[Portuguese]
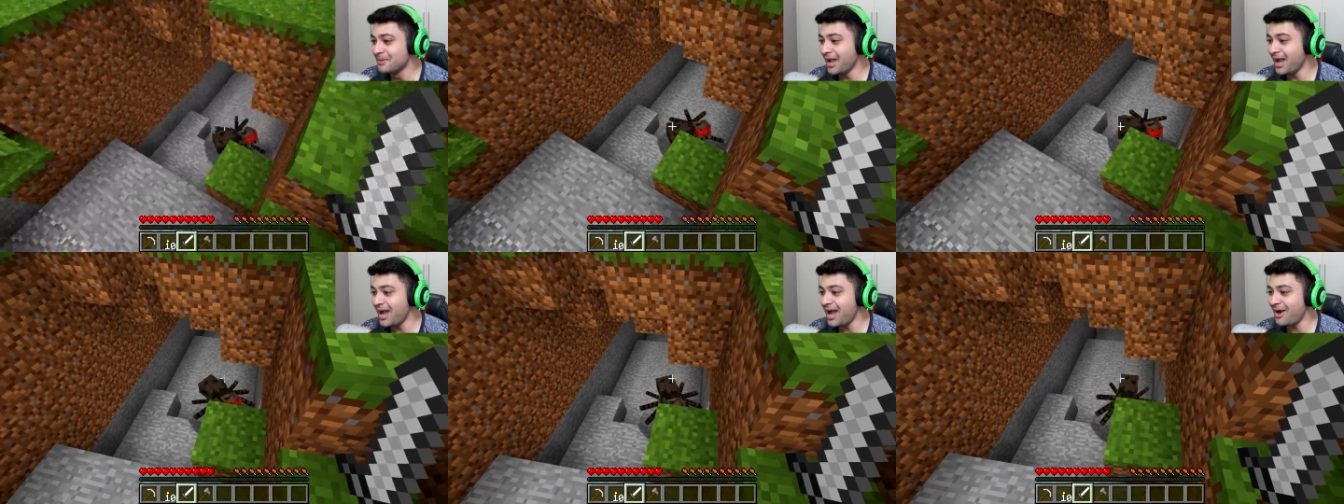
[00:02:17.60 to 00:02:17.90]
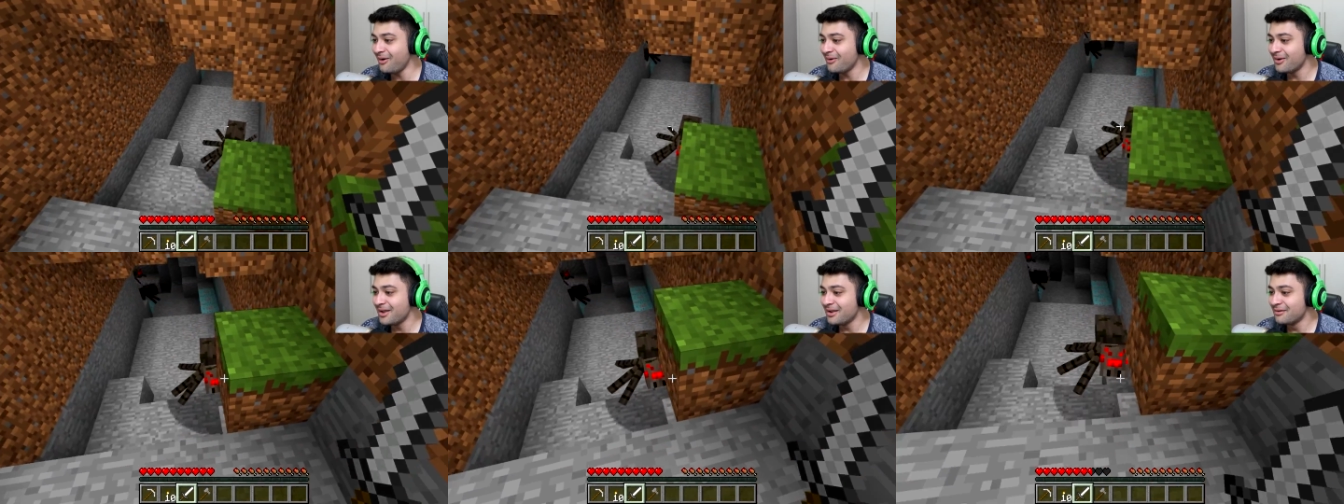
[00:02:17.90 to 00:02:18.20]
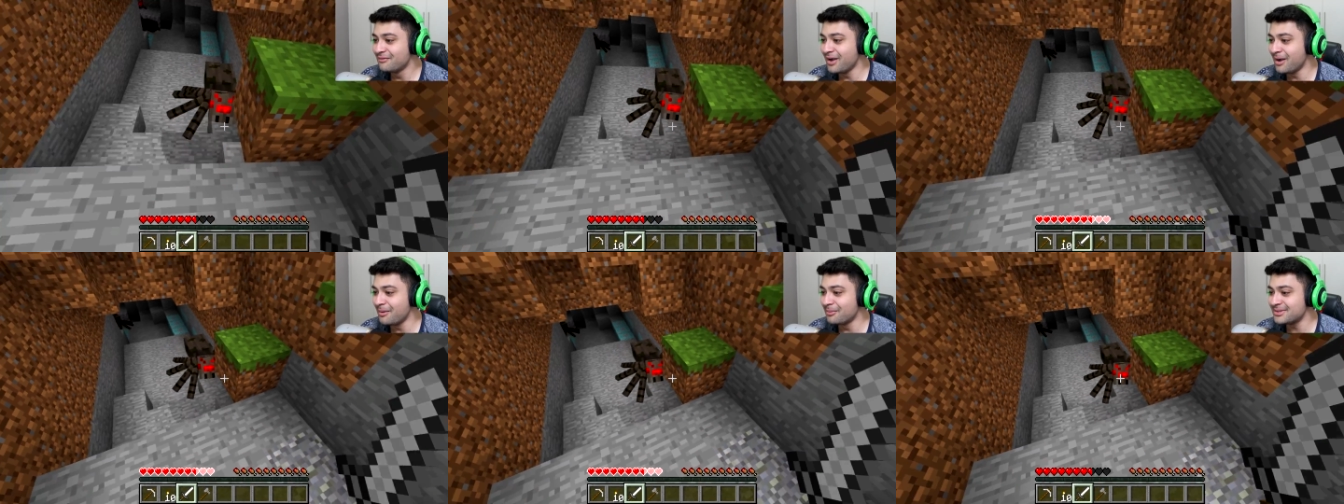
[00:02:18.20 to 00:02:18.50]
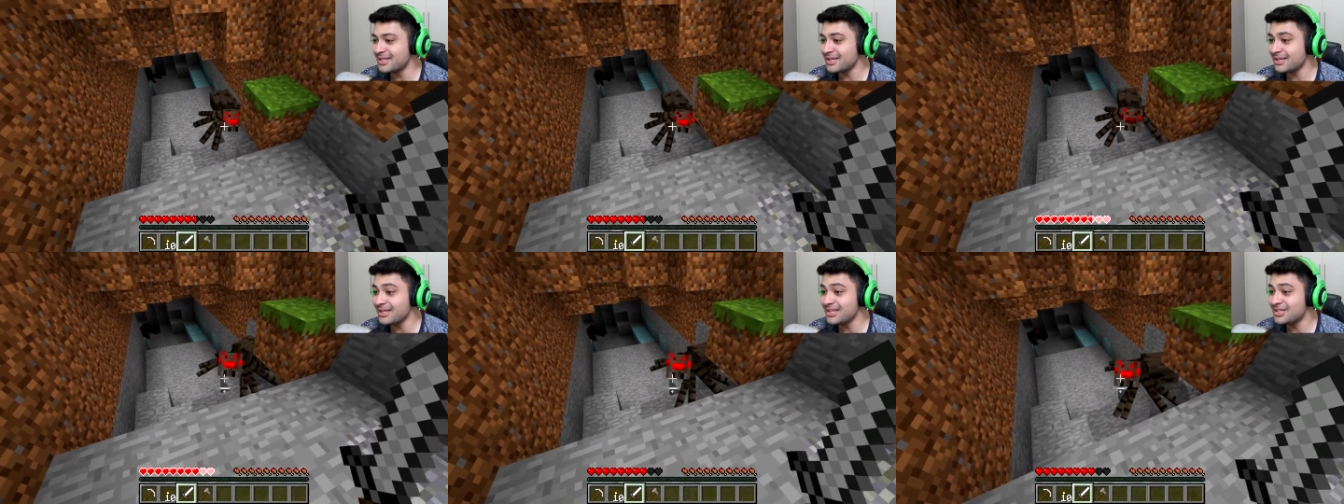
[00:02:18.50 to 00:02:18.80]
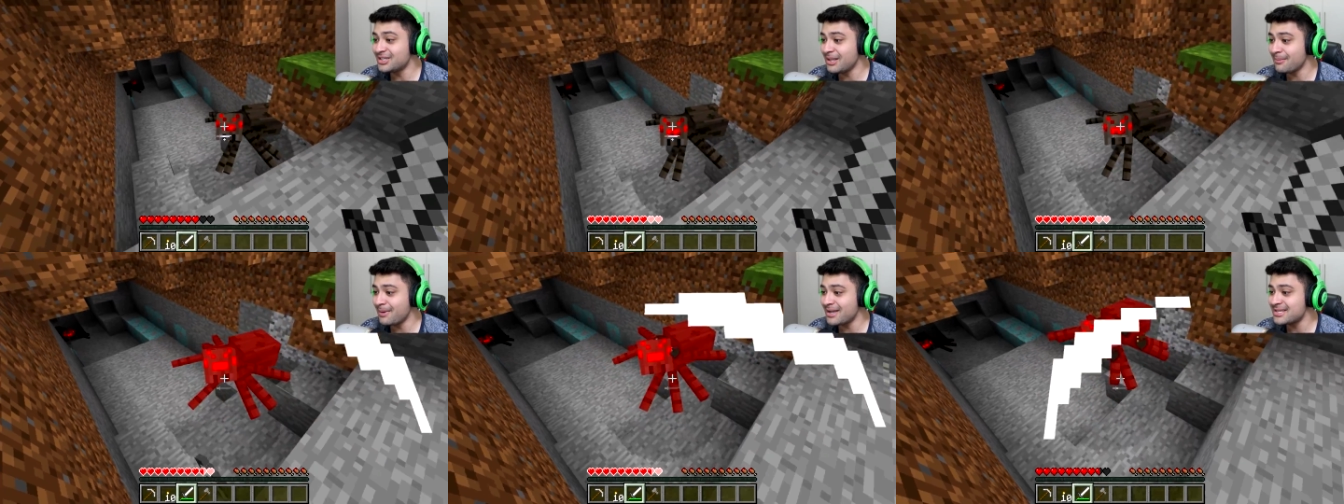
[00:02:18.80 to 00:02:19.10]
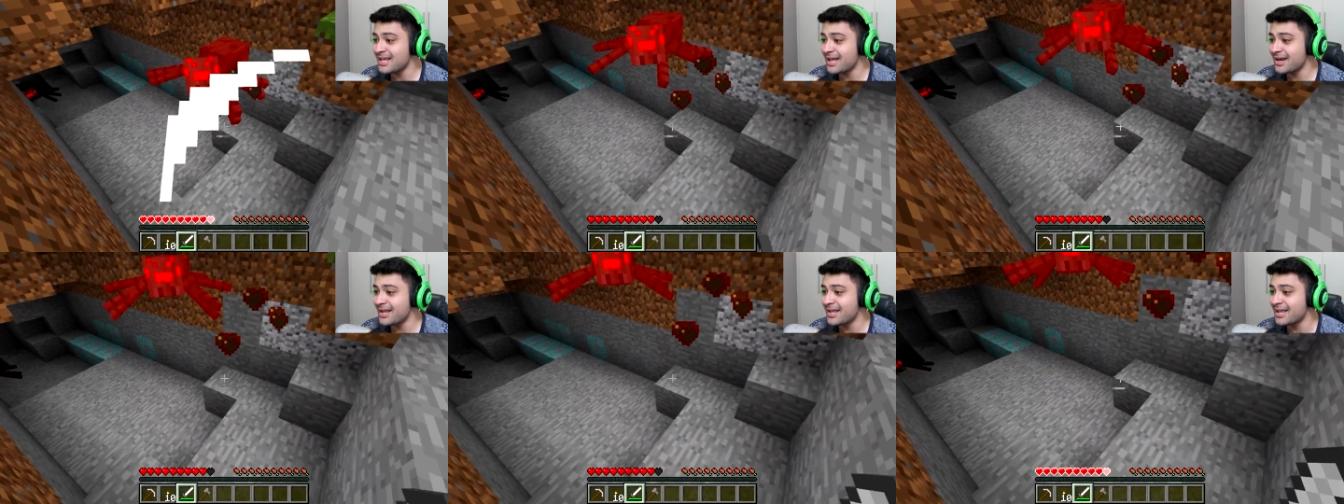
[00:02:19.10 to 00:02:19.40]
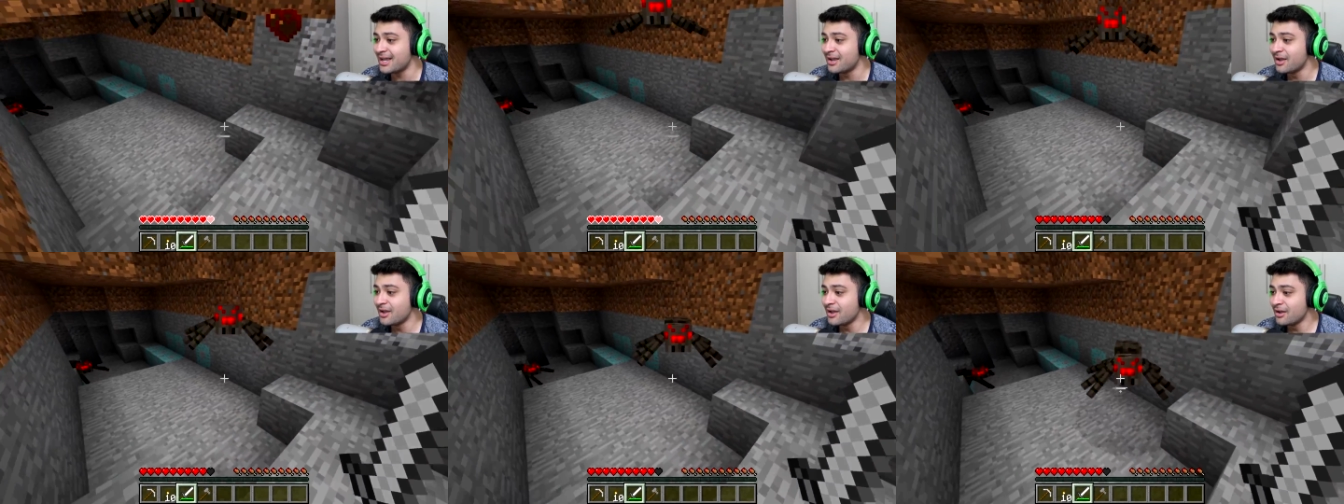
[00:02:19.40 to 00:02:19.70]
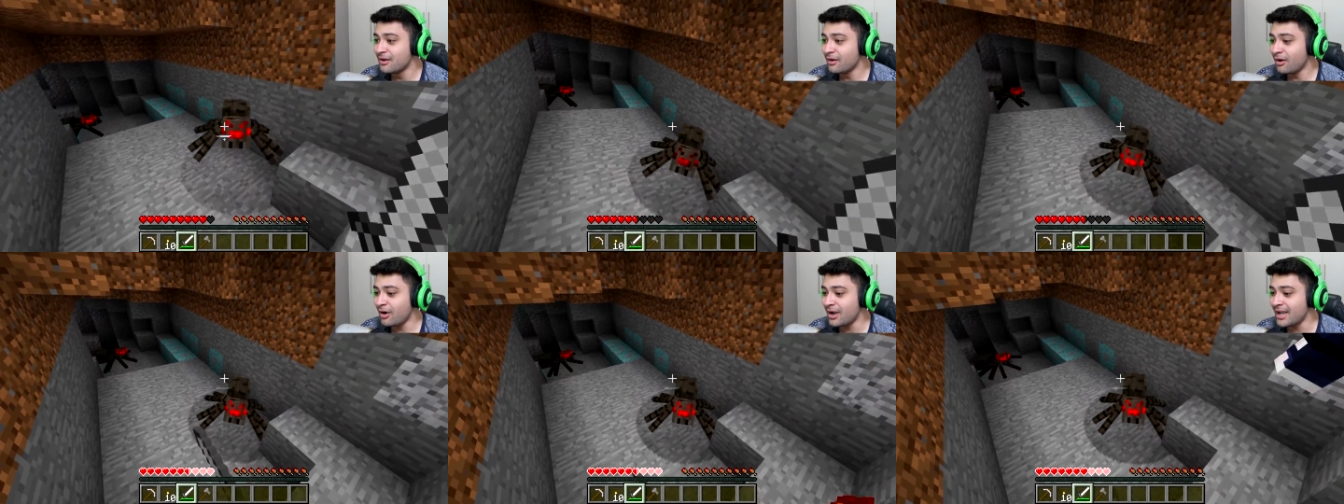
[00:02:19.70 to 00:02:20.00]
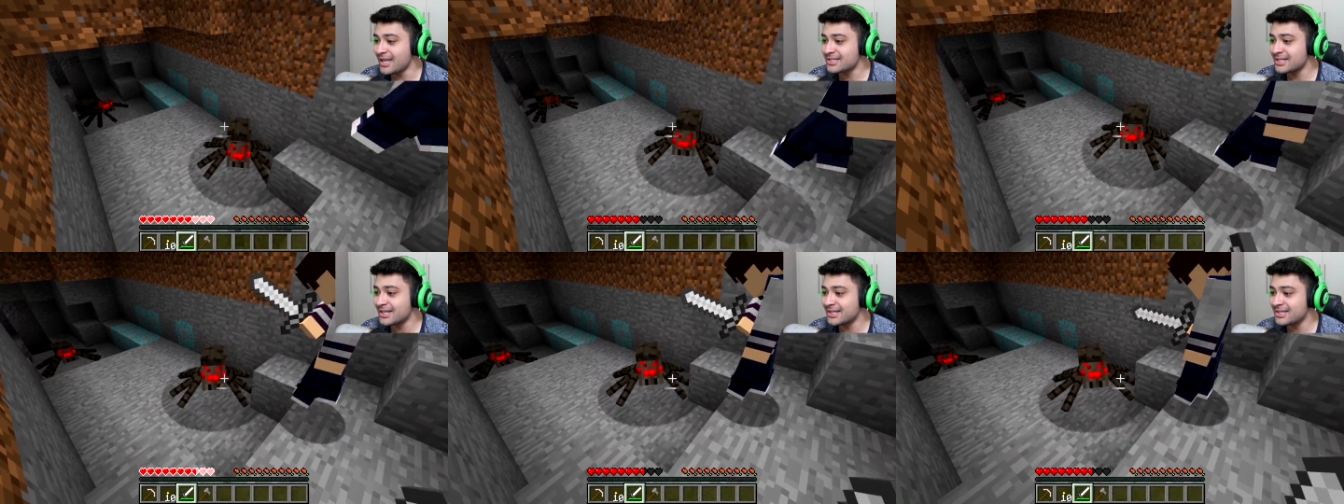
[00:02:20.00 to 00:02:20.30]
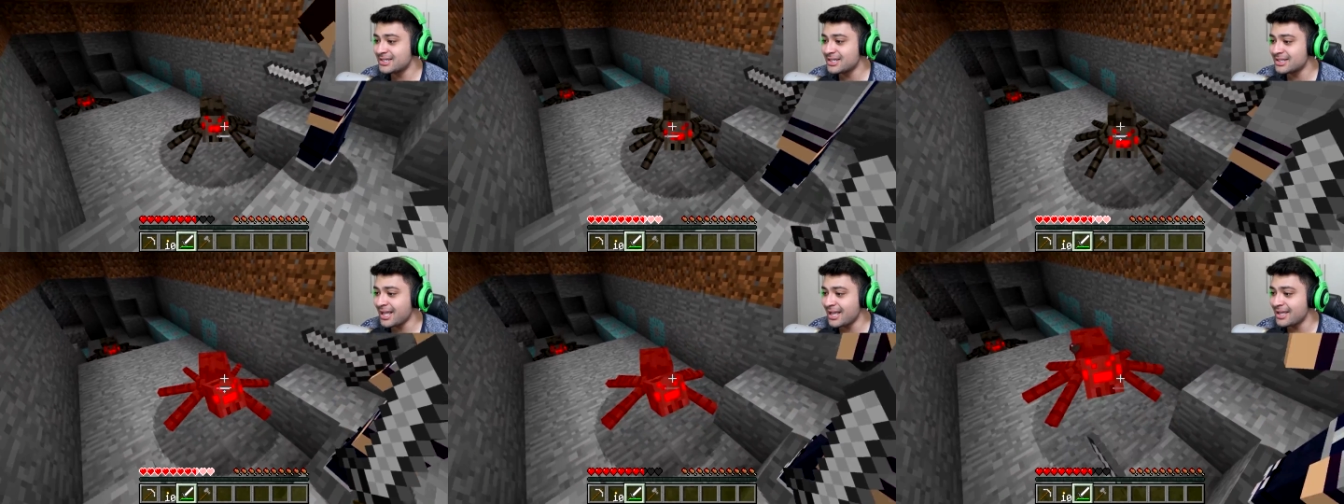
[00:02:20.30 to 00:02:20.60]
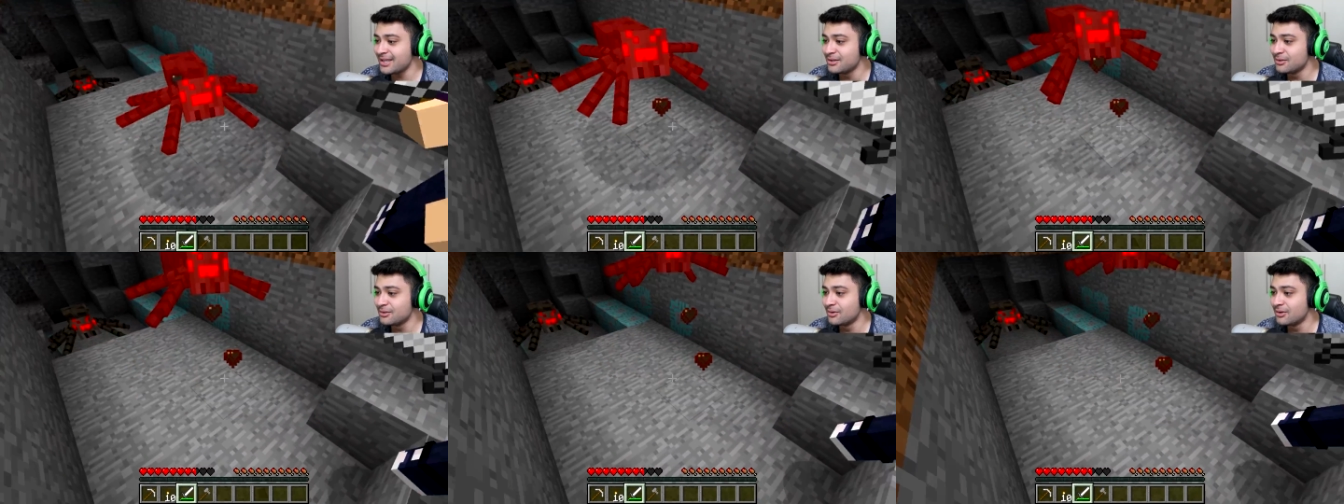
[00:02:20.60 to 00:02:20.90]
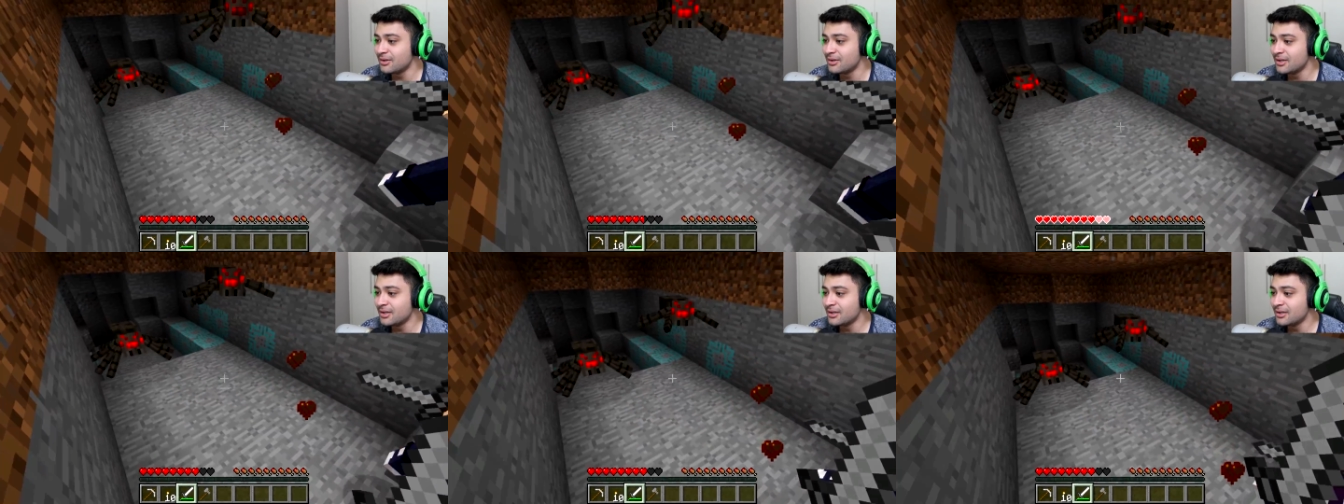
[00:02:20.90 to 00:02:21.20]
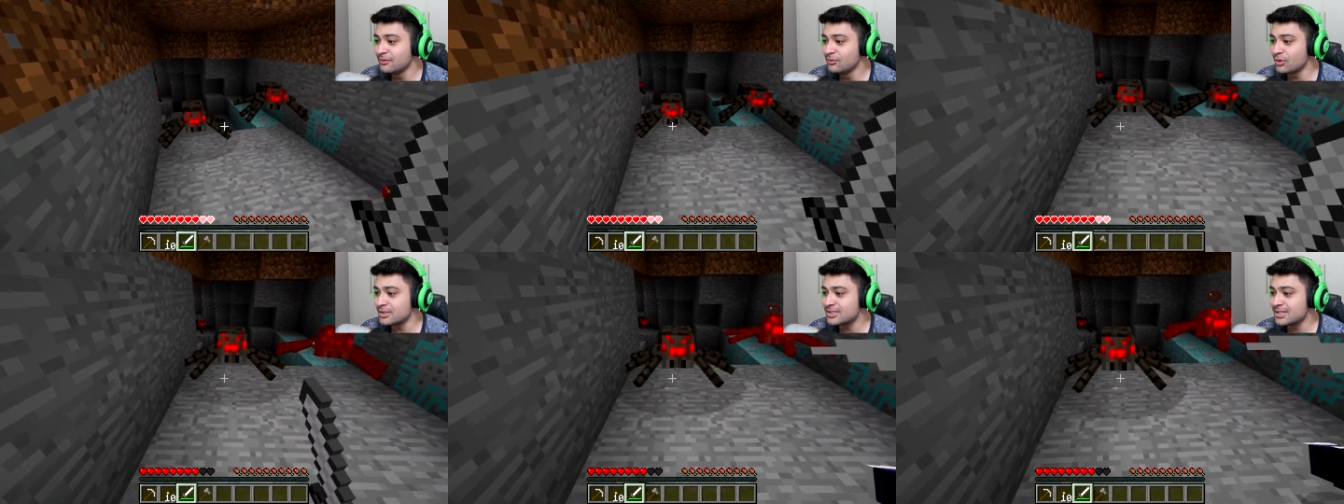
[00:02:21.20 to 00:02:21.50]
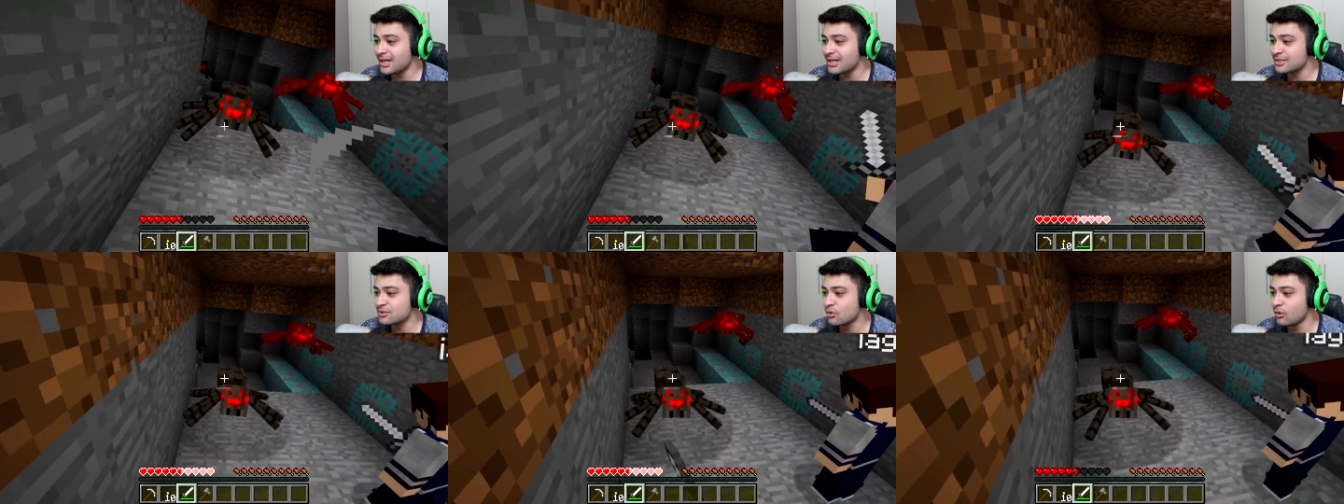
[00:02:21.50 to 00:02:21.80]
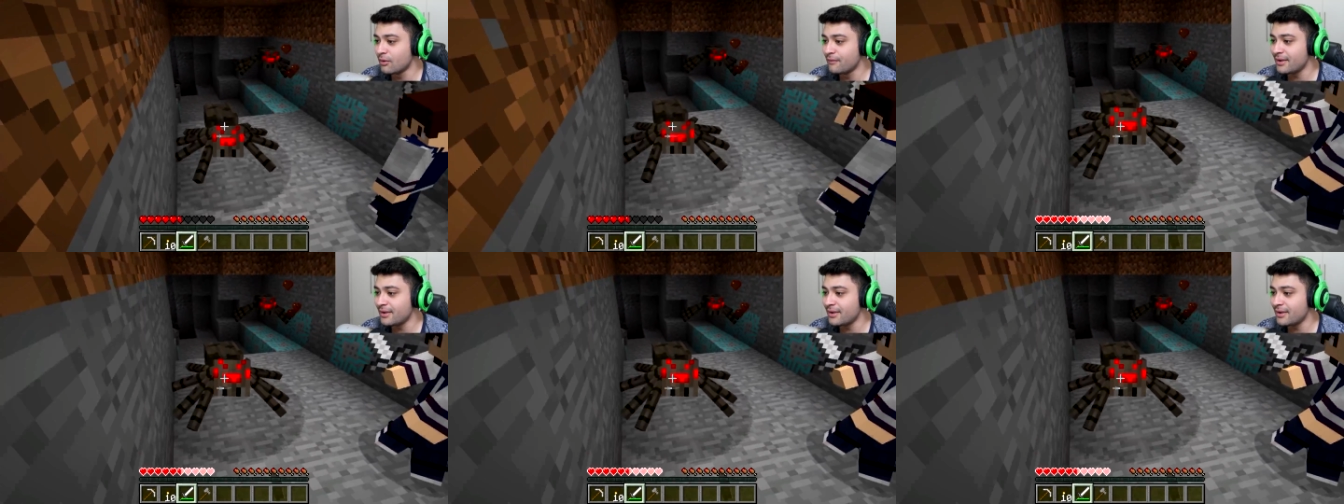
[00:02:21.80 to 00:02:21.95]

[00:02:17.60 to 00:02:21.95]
Não! Vamos, tem que... Ixi, tem mais aranha. Ó, essa daqui já tá Toma. indo. Nossa, lascou,